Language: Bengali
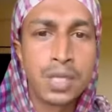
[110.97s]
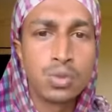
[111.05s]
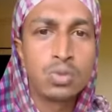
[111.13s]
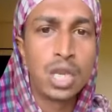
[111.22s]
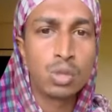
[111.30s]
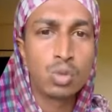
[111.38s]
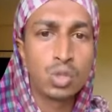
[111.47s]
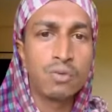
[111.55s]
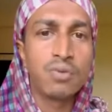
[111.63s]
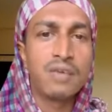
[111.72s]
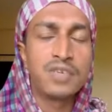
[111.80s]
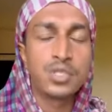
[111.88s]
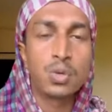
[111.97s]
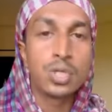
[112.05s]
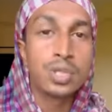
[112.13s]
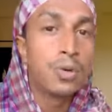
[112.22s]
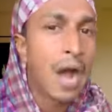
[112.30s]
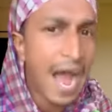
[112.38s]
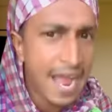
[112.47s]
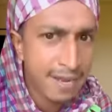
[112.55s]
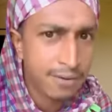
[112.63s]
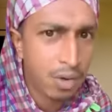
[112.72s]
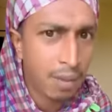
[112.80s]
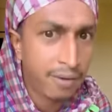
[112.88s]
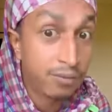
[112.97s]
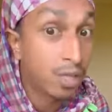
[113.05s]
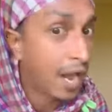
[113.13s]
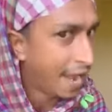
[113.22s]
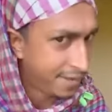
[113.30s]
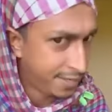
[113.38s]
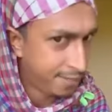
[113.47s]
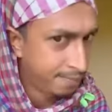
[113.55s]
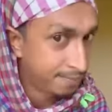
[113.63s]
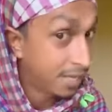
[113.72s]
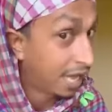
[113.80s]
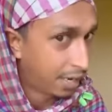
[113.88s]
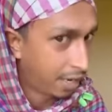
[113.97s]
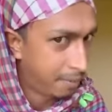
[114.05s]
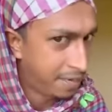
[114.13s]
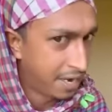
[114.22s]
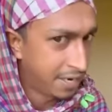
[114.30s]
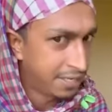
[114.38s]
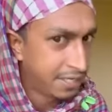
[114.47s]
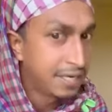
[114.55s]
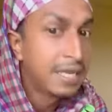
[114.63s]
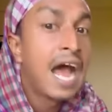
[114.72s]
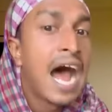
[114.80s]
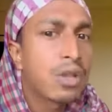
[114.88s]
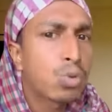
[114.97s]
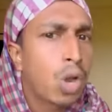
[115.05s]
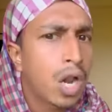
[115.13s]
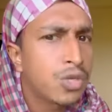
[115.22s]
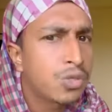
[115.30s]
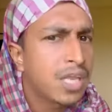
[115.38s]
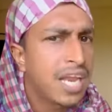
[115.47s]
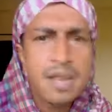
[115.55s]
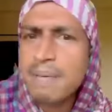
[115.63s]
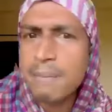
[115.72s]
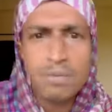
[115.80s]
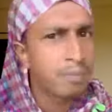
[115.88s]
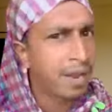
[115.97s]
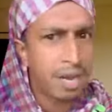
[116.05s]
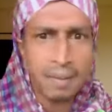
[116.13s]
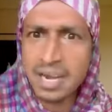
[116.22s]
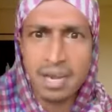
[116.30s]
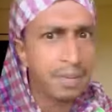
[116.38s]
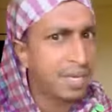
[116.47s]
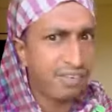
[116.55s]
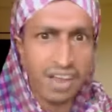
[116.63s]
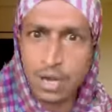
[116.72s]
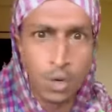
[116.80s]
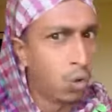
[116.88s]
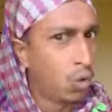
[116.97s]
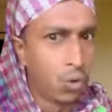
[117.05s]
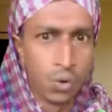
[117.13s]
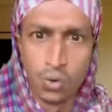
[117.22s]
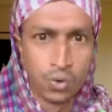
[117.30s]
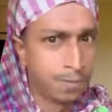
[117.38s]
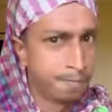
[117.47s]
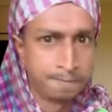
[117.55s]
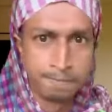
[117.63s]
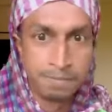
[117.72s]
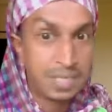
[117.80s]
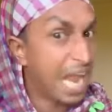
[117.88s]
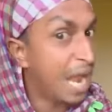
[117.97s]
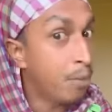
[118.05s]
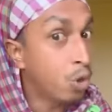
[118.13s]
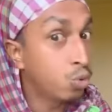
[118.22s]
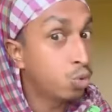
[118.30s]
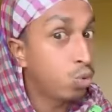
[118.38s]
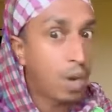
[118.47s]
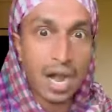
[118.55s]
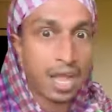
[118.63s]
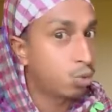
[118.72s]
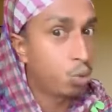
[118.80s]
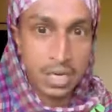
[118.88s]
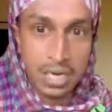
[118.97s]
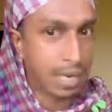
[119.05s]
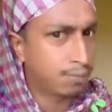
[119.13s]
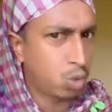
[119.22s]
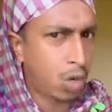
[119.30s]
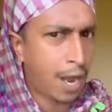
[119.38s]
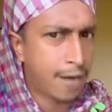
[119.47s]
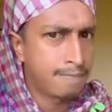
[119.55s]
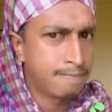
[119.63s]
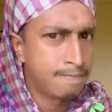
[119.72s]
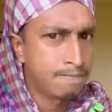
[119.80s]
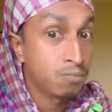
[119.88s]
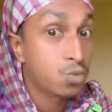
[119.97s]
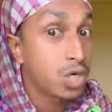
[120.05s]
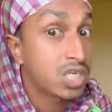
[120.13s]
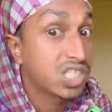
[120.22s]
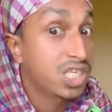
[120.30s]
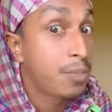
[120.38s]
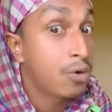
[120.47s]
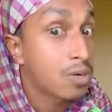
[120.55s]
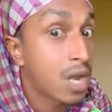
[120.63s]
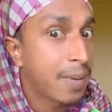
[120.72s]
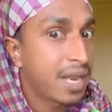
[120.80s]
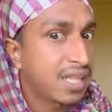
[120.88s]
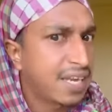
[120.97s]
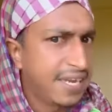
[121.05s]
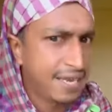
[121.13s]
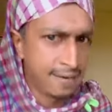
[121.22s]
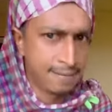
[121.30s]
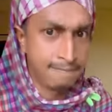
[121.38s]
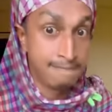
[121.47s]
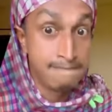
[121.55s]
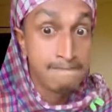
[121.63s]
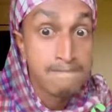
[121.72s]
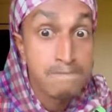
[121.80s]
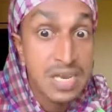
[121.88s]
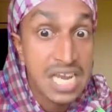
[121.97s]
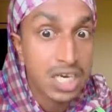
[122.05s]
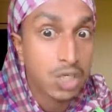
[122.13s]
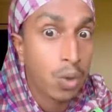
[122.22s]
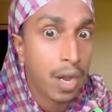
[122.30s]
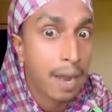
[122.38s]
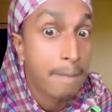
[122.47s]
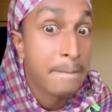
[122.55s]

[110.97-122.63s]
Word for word: দুনিয়ার দুষ্ট গোলামের চোখ দিব আয় গোলামের পুত্র আইস কারেন্টের বিলটা নীতি আর তোরা যদি খালি ব্রাহ্মণবাড়ির মাটির ভিতরে ফাইলো এমন দু দুই কাম তোরার ওর জীবনটা বেড়াতে কি বিনাশ করালাম